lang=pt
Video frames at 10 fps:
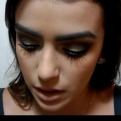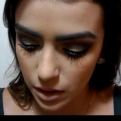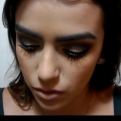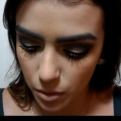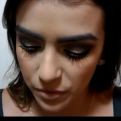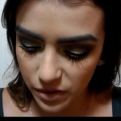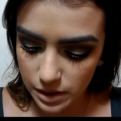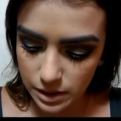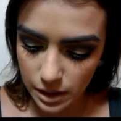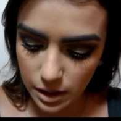E vou
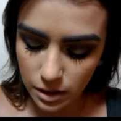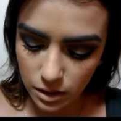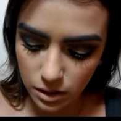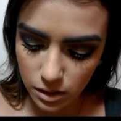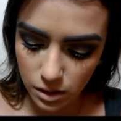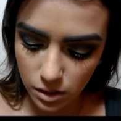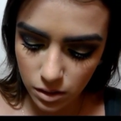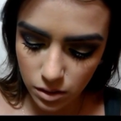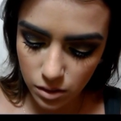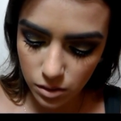fazer
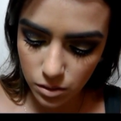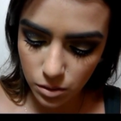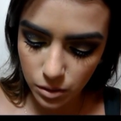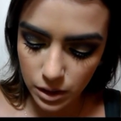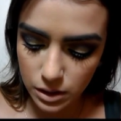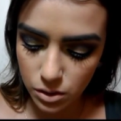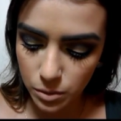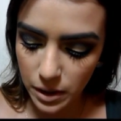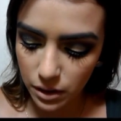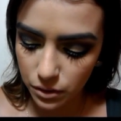um risco
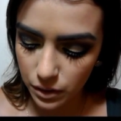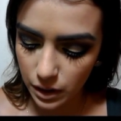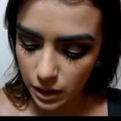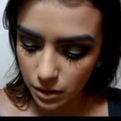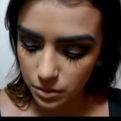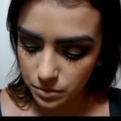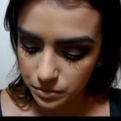bem fininho